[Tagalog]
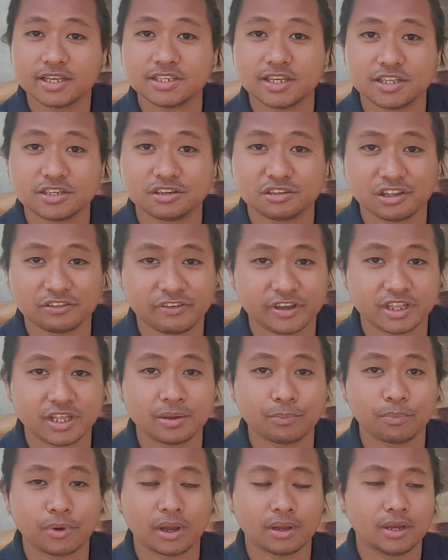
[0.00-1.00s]
kasi na-certified
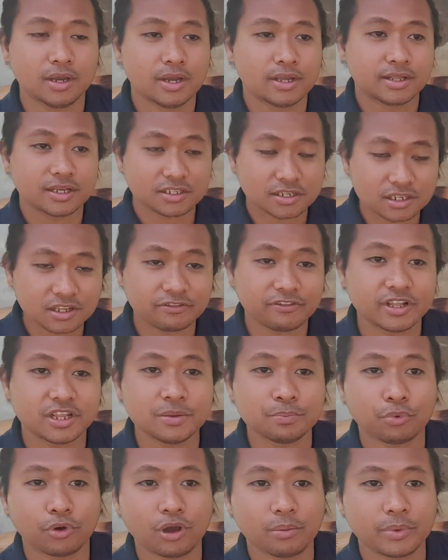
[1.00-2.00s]
din po, na-certified
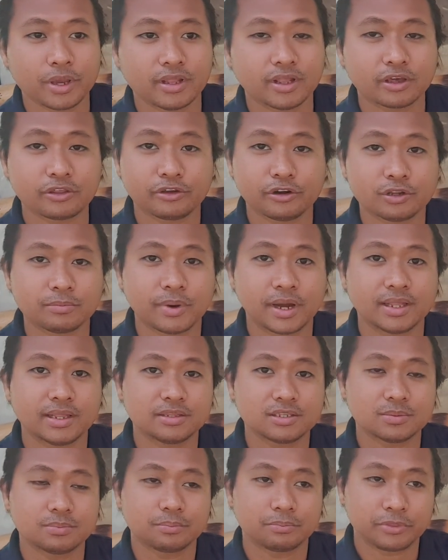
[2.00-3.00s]
din po kami ng third body,
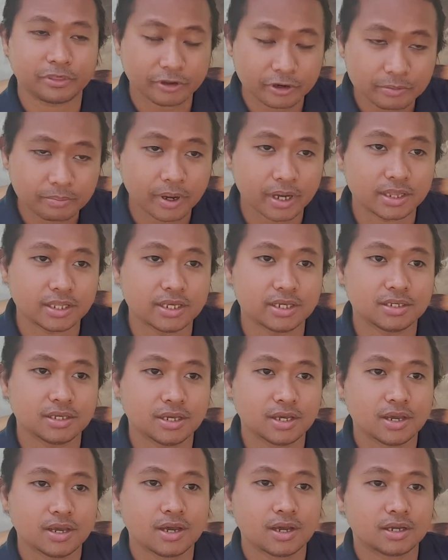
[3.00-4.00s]
third body
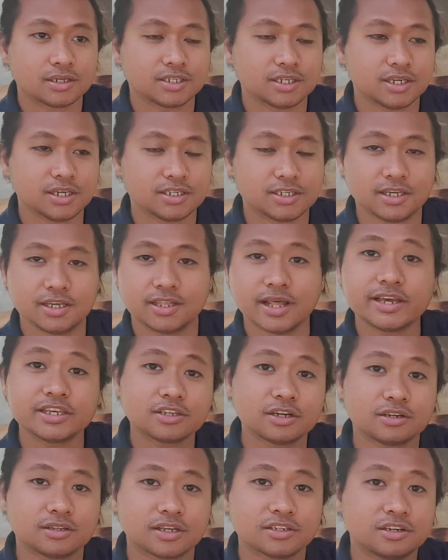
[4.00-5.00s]
si, si
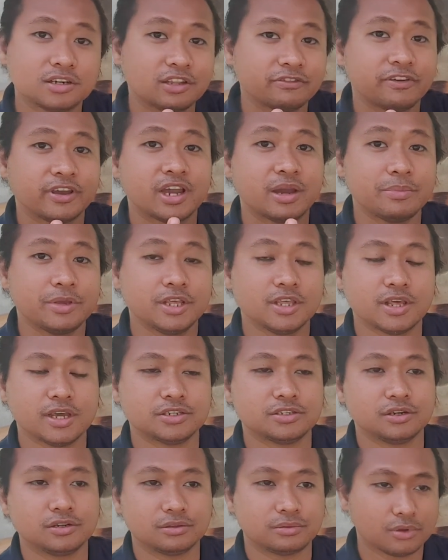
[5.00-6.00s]
NYSERT, na-certify kami ni
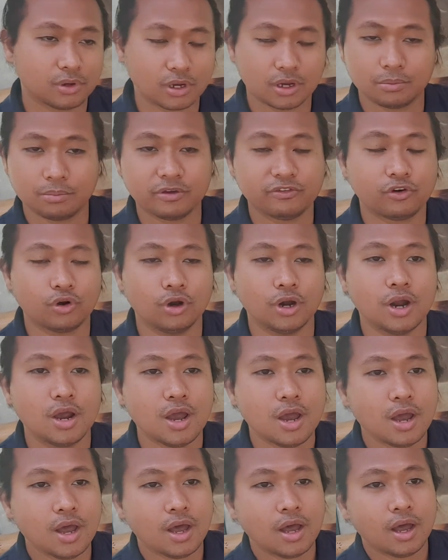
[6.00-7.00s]
NYSERT uh, before.
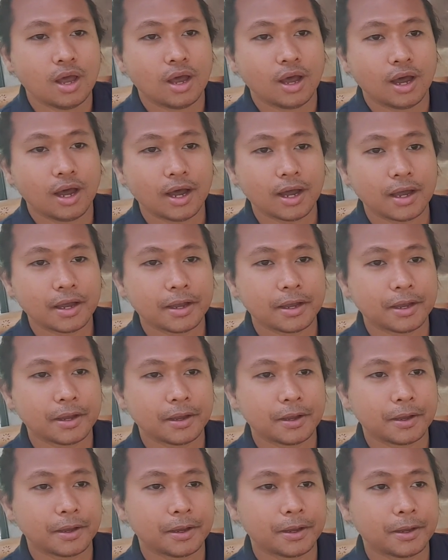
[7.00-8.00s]

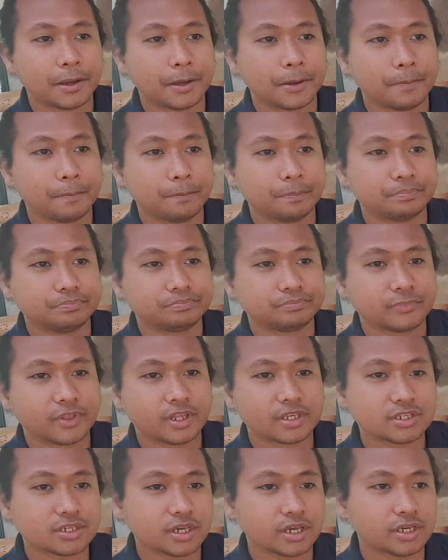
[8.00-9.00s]
Um,
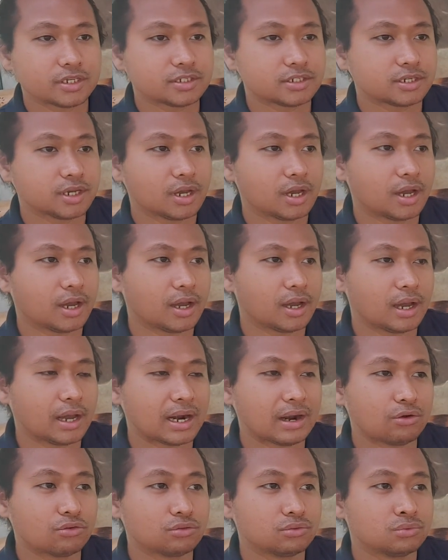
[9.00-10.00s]
this is uh,
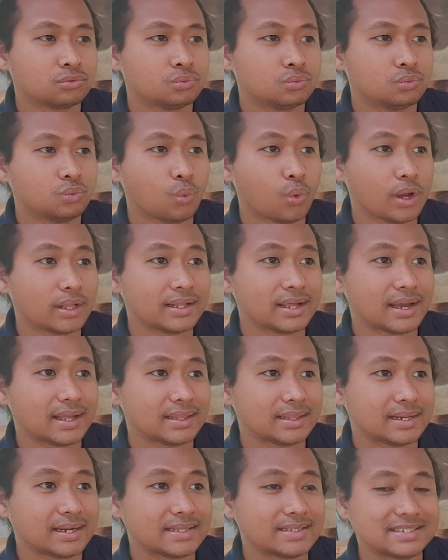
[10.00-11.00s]
around
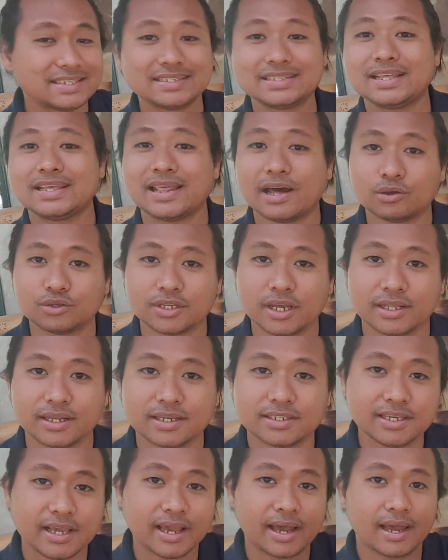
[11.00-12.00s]
160,000
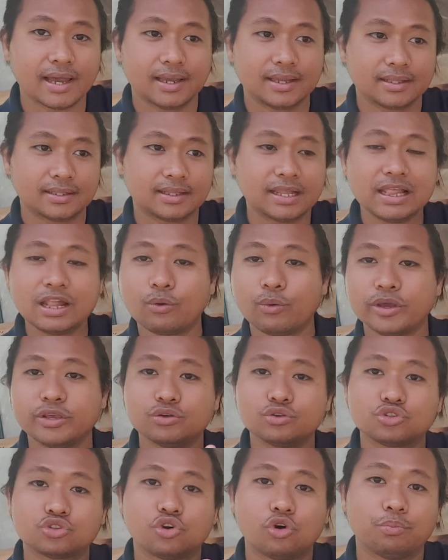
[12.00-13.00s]
kasi nga dalawa
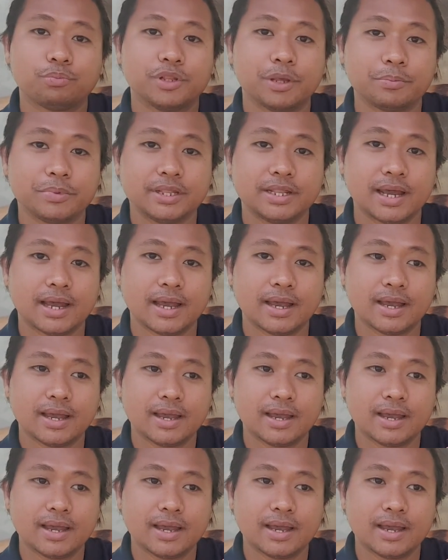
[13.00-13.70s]
yung scope na pina